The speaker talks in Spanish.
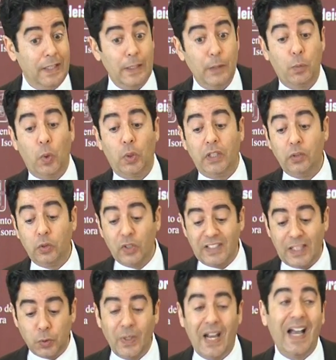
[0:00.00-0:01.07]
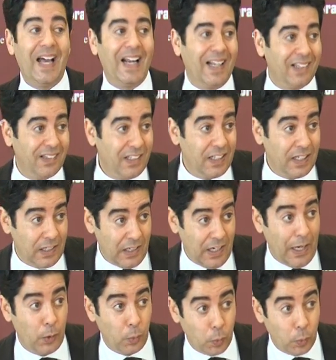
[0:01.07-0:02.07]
Y por lo tanto, esta es una garantía a